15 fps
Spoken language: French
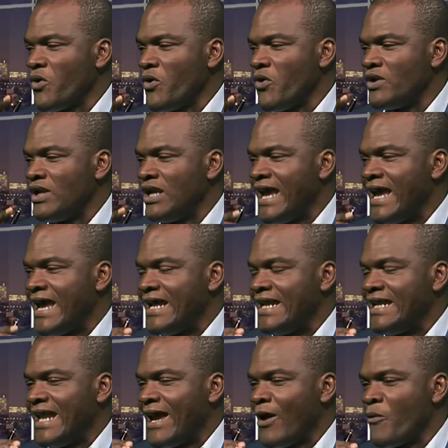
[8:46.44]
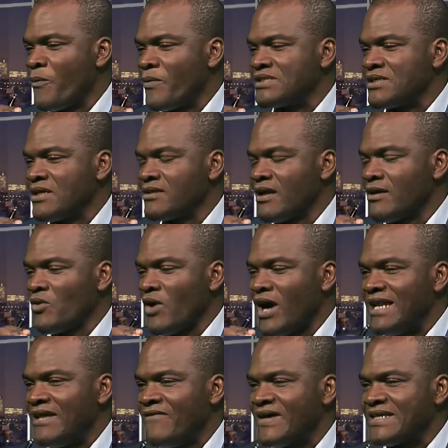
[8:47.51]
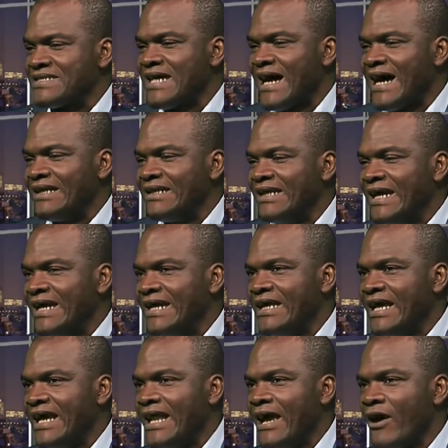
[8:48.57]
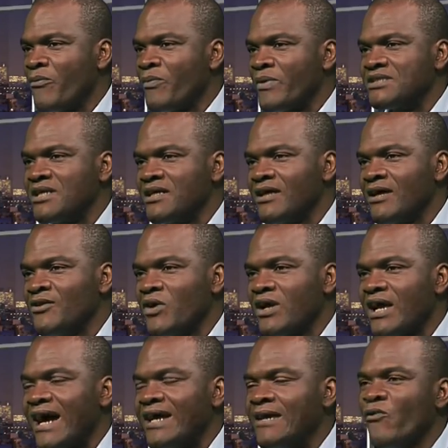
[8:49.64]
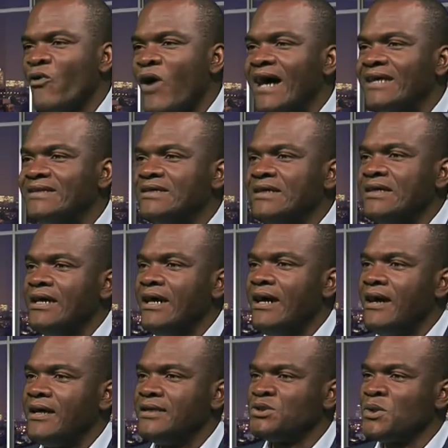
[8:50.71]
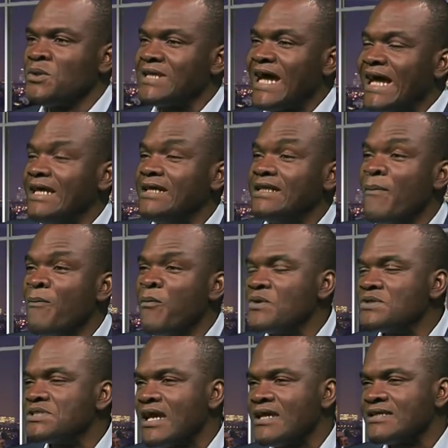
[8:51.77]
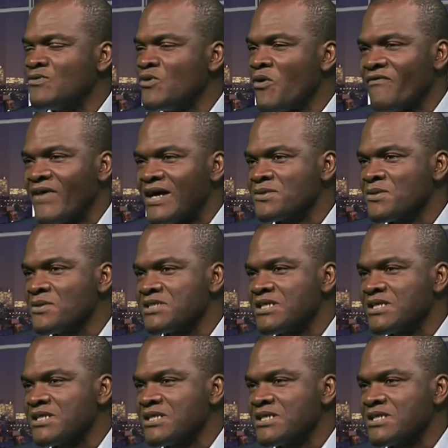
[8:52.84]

que les, les, représentants de Khalifa Sall et, et les représentants de Karim Ouad euh, sont allés déposer de façon